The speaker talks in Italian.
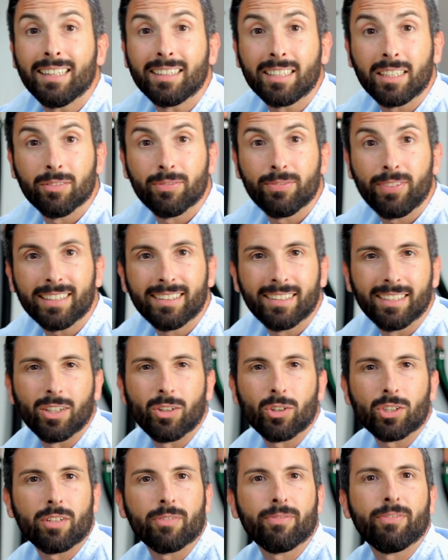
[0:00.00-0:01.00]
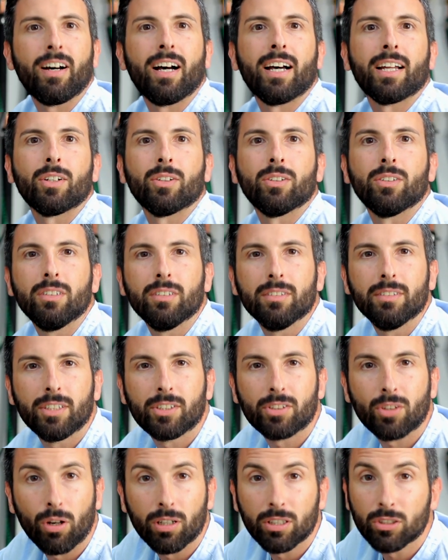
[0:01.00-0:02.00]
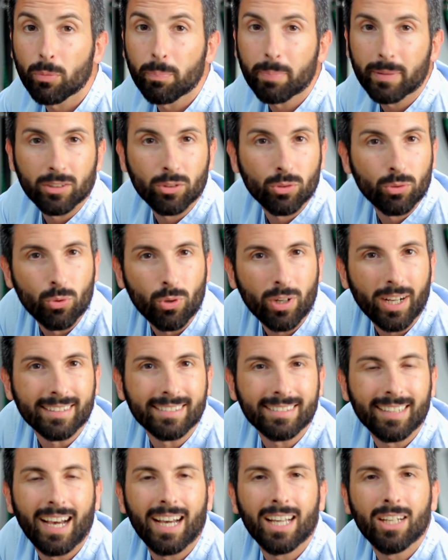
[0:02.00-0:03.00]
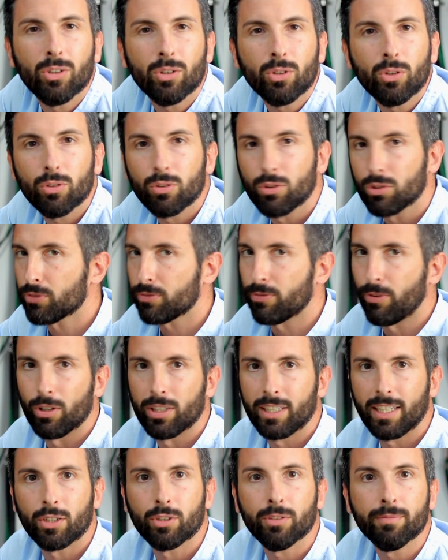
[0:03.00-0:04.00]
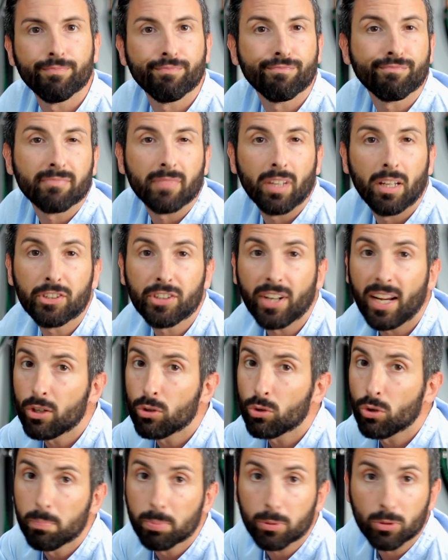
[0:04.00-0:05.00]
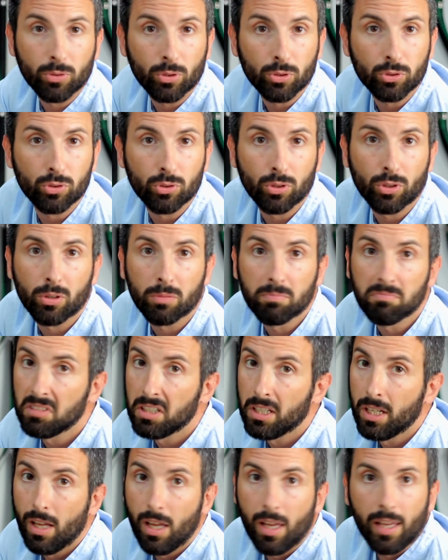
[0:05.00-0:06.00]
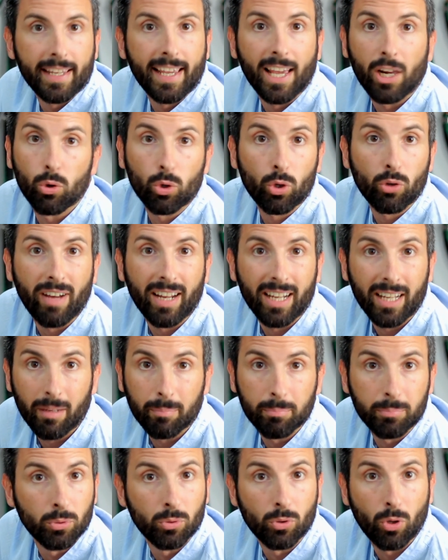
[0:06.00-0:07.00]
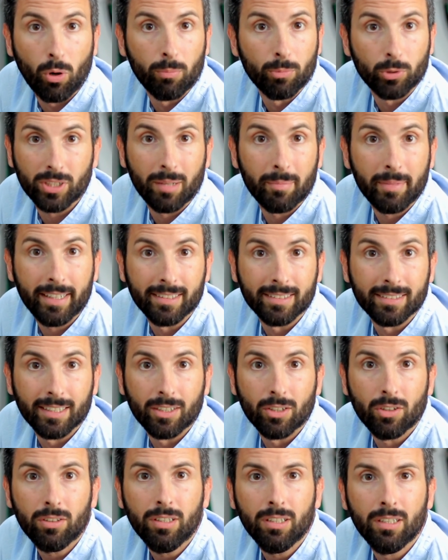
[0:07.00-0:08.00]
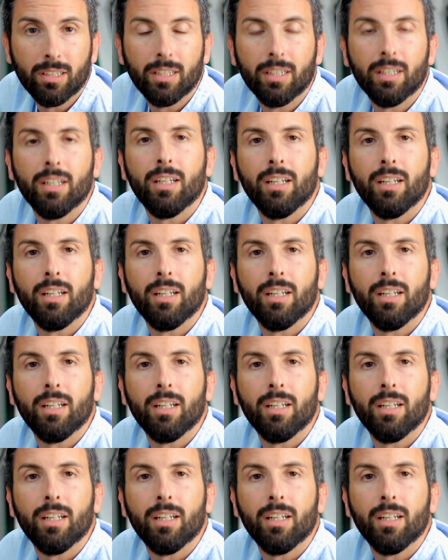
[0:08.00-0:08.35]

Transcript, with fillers: altri infatti cosa fanno? Di solito prendono un catalogo, lo sfogliano e scelgono il prodotto che a loro va più comodamente, no?